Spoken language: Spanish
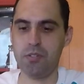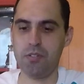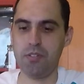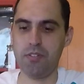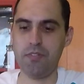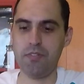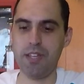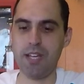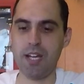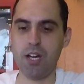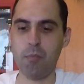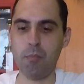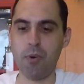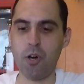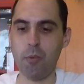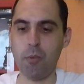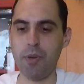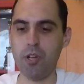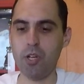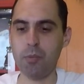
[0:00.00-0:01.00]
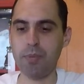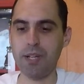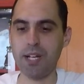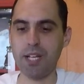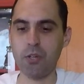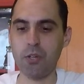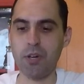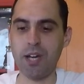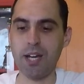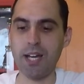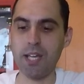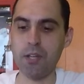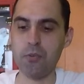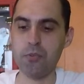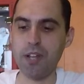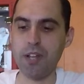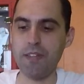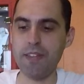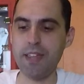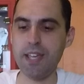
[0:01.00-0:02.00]
Fijaos más o menos para que os hagáis
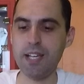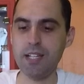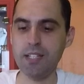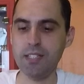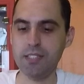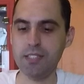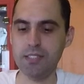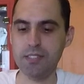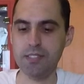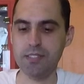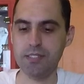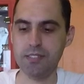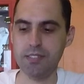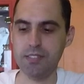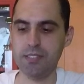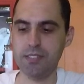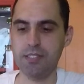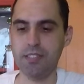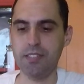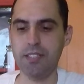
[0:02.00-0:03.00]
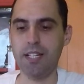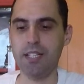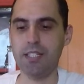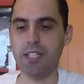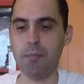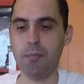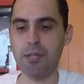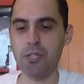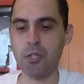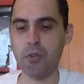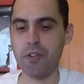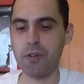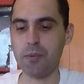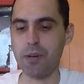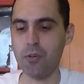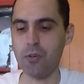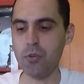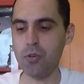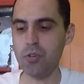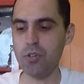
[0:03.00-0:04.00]
una idea del tamaño del
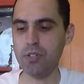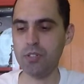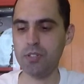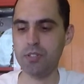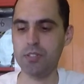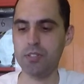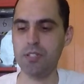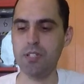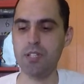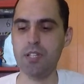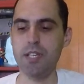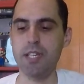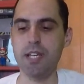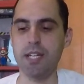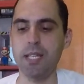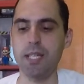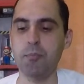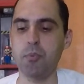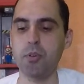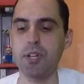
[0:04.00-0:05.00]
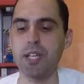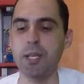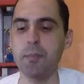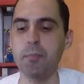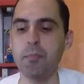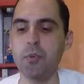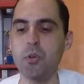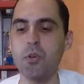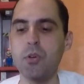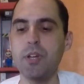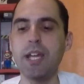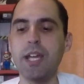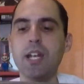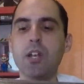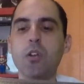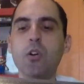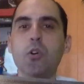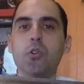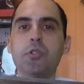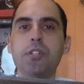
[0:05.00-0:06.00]
baúl y aquí por ejemplo el
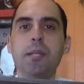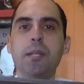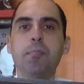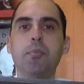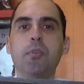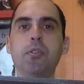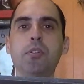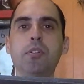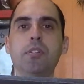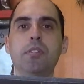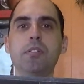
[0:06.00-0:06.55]
logotipo